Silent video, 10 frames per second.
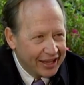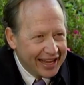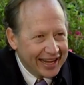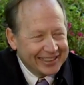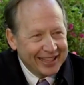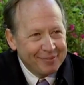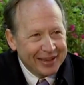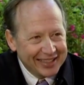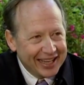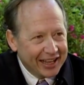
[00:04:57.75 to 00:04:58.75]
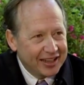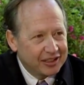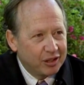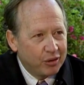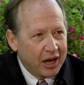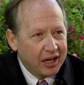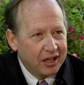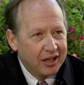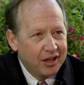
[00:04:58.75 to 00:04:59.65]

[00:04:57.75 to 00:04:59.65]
el que esté más cerca de este lugar,